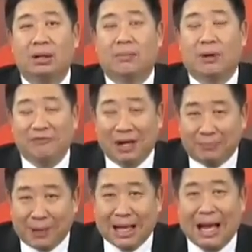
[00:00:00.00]
พอเฟด
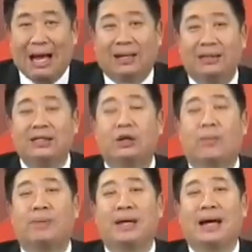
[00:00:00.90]
ประกาศขึ้นดอก
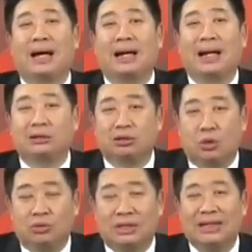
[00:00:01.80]
เบี้ยและส่ง
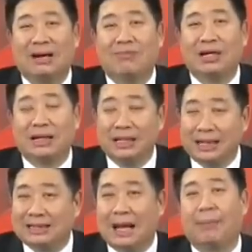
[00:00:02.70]
สัญญาณว่าจะขึ้นอี
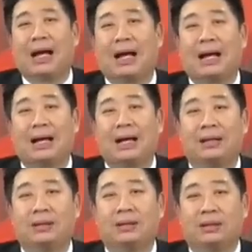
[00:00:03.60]
กสามครั้ง
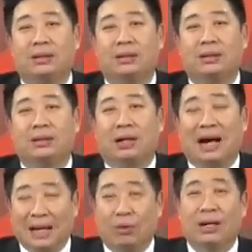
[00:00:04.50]
ห
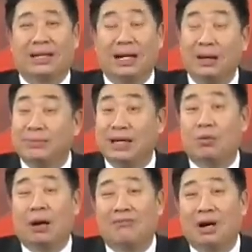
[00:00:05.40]
ลายคนอาจจะเริ่มตีค
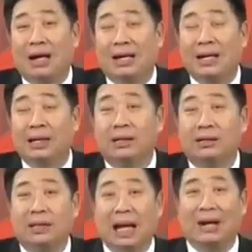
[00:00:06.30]
วามว่าเอ๊ะ
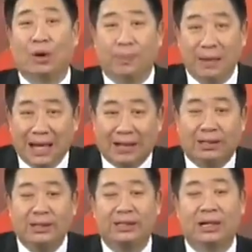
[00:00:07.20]
ถ้าดอกเบี้ย
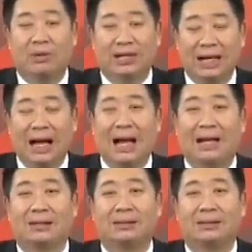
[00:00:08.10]
ขึ้นเยอะกว่าที่คาด